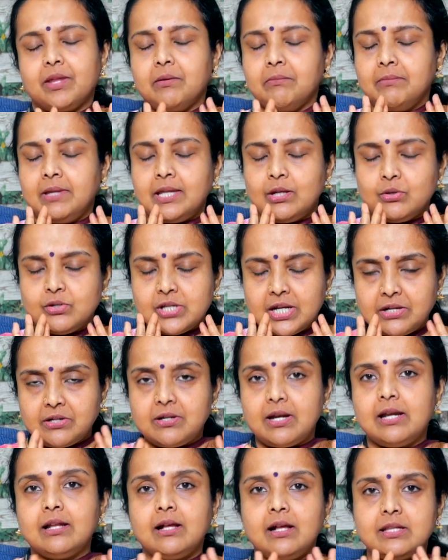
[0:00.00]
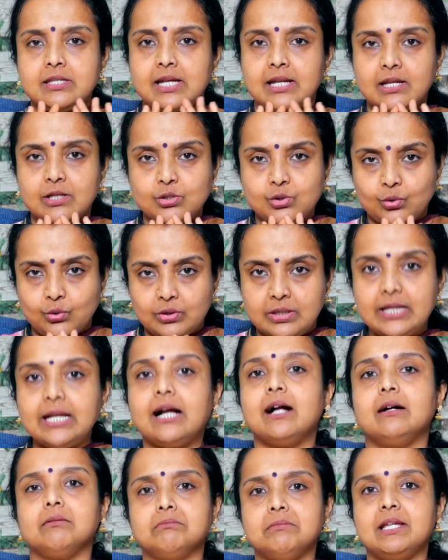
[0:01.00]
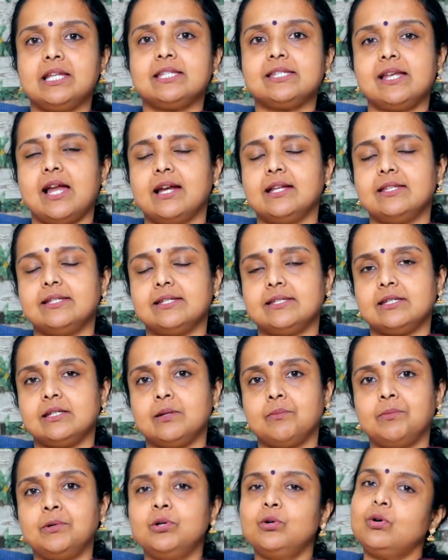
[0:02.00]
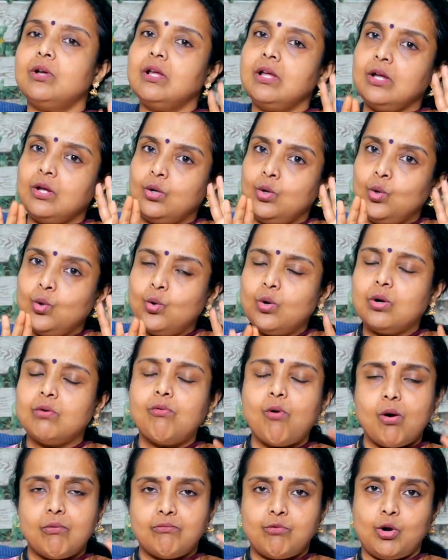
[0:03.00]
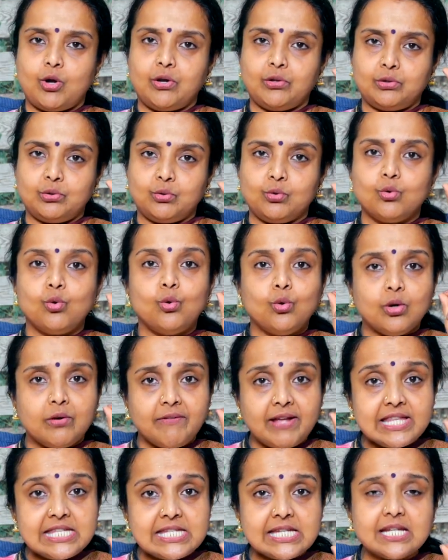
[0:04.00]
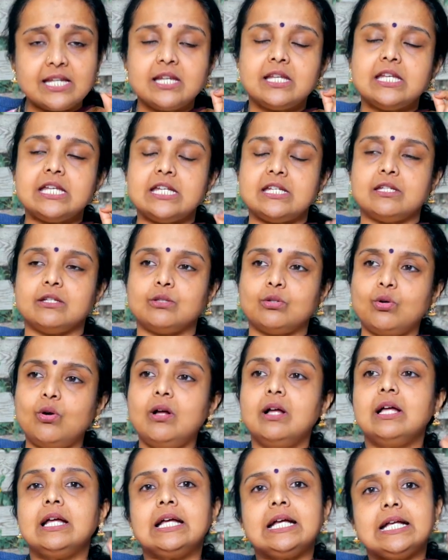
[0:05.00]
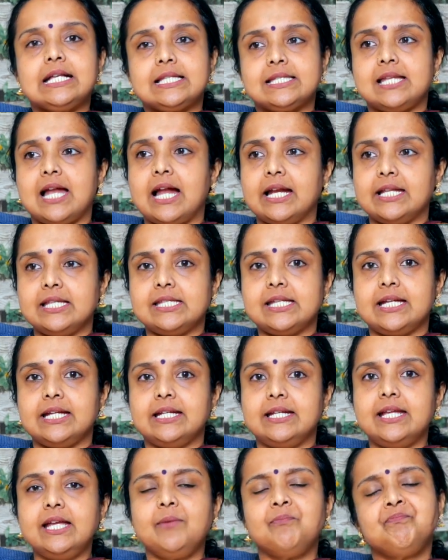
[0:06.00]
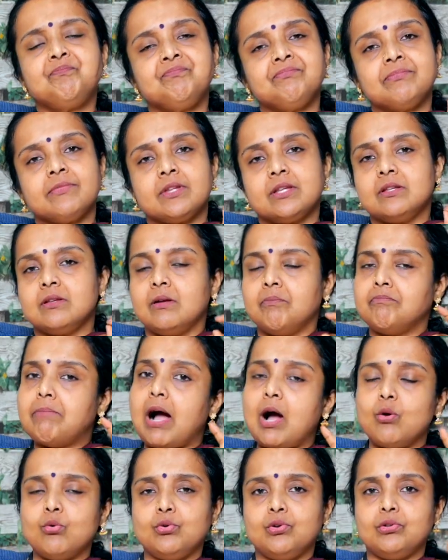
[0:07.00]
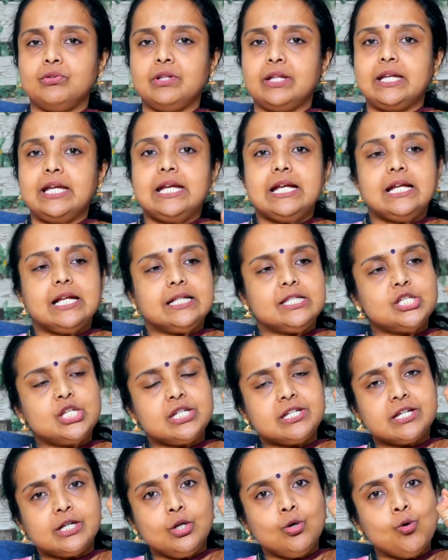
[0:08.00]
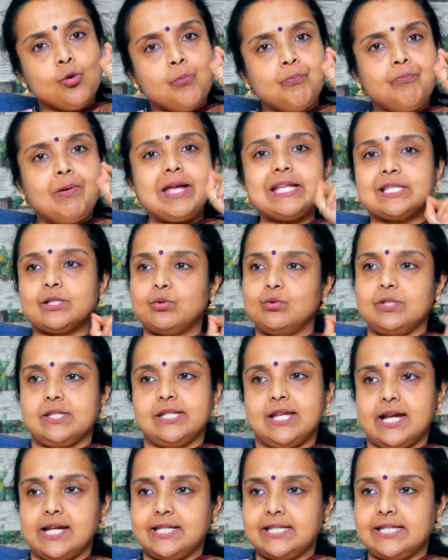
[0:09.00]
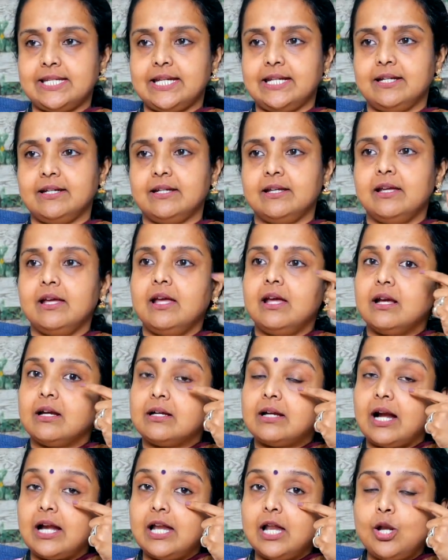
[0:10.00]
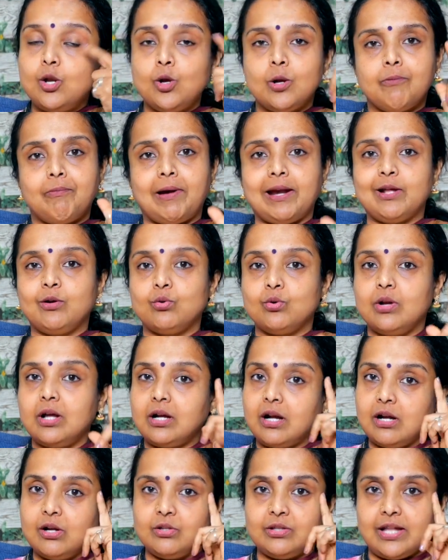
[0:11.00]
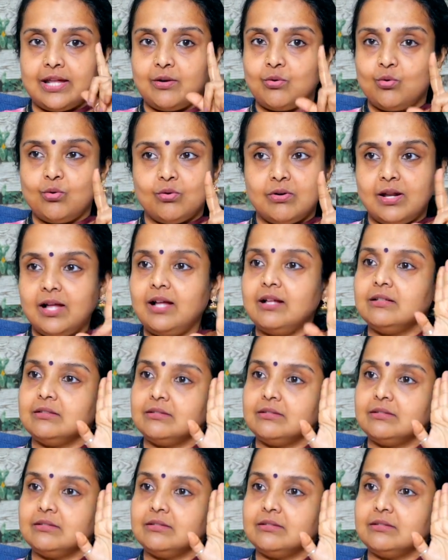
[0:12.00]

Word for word: మీరు జనరల్గా చాలా శుద్ధిగా మీరు స్నానం చేసేటప్పుడు లూక్ వామ్ వాటర్తో గోరువెచ్చని నీటితో స్నానం చేయండి బాగుంటుంది చిటికిడి ఉప్పు వేసుకొని స్నానం చేయండి కళ్ళల్లోకి పడకుండా కళ్ళు తెరవకుండా